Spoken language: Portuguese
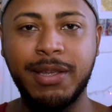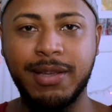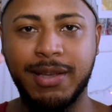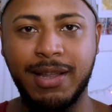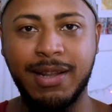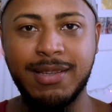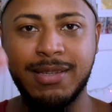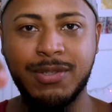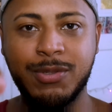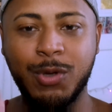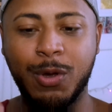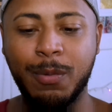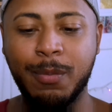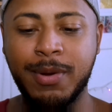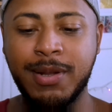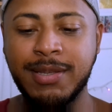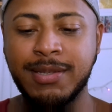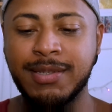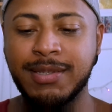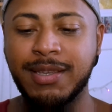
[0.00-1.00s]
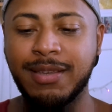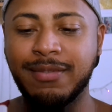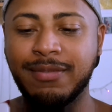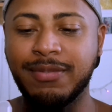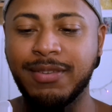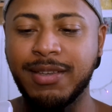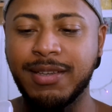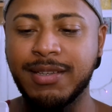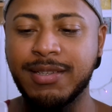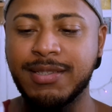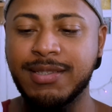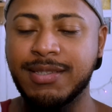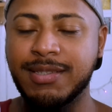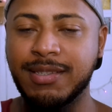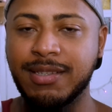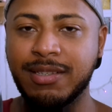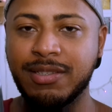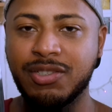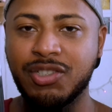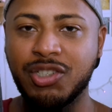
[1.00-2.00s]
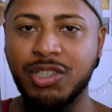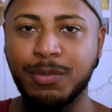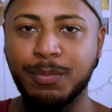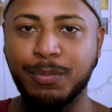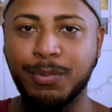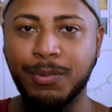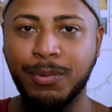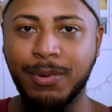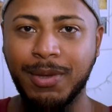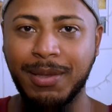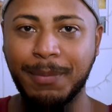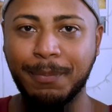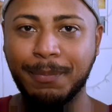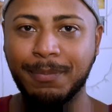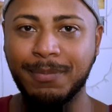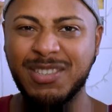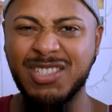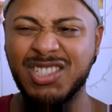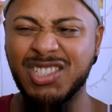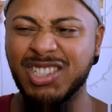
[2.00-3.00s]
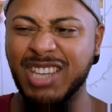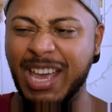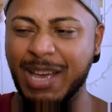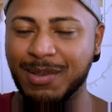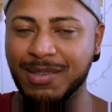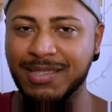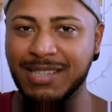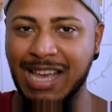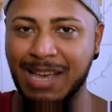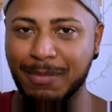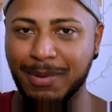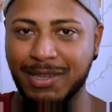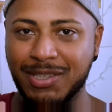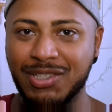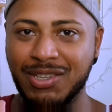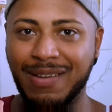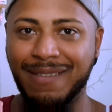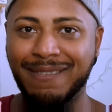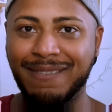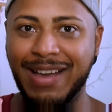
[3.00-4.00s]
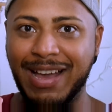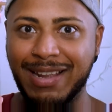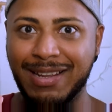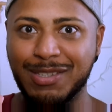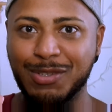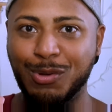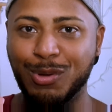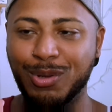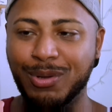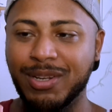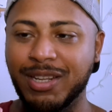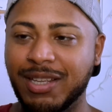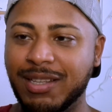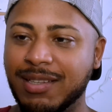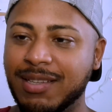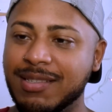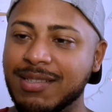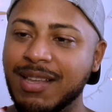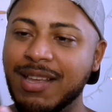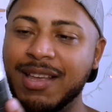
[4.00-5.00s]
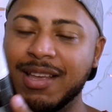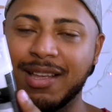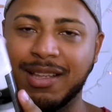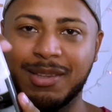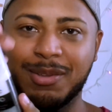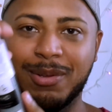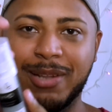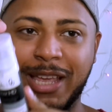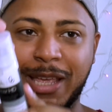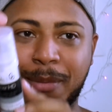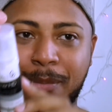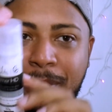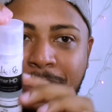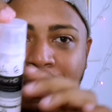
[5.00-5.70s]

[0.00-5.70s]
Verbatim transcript: aquelas sombras que vinha assim, tipo em, em gel, sabe? Que tinha várias coloridas? Não lembra,